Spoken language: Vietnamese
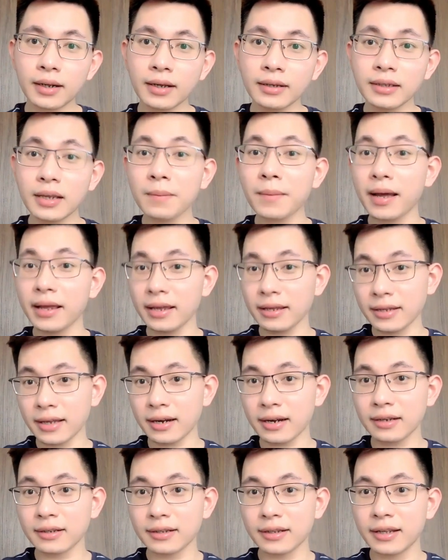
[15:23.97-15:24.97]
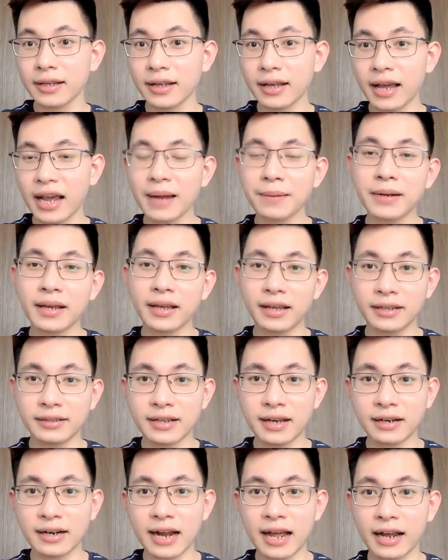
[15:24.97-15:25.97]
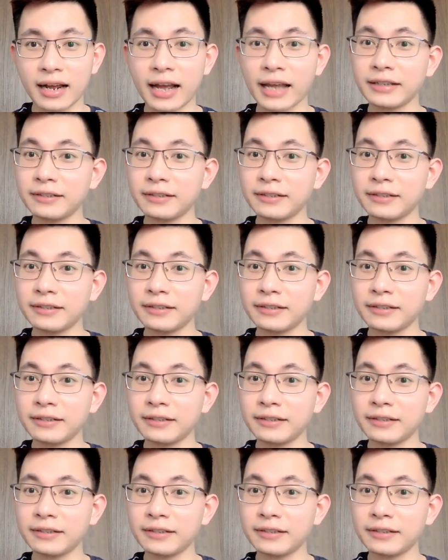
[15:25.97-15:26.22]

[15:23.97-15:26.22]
nhưng mà ít nhất đó, em để ý rằng là ngày